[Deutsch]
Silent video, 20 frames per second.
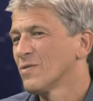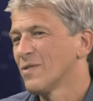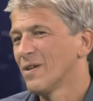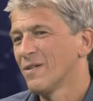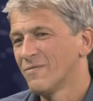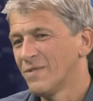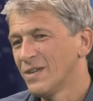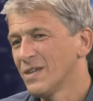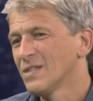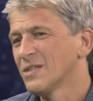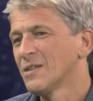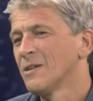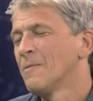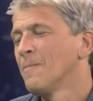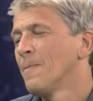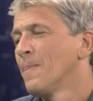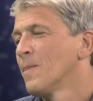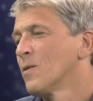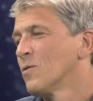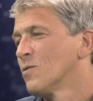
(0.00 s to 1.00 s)
äh, wird
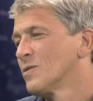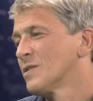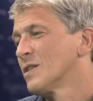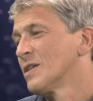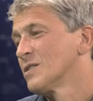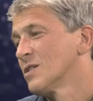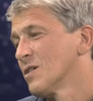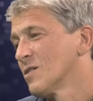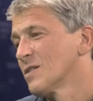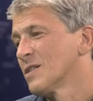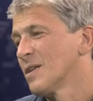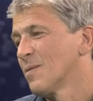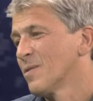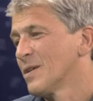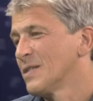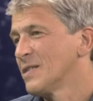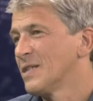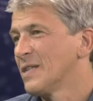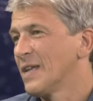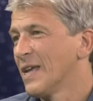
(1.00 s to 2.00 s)
und dass auch der
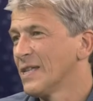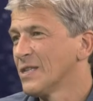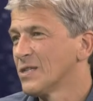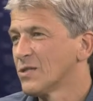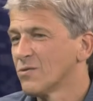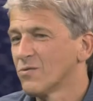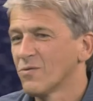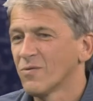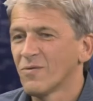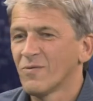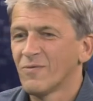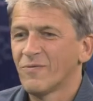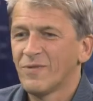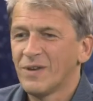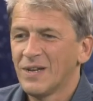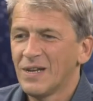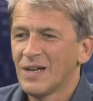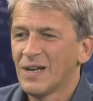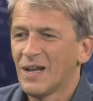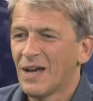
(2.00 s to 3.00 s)
Präsident, so
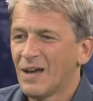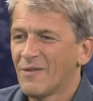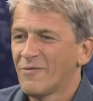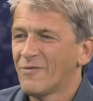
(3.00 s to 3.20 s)
viel,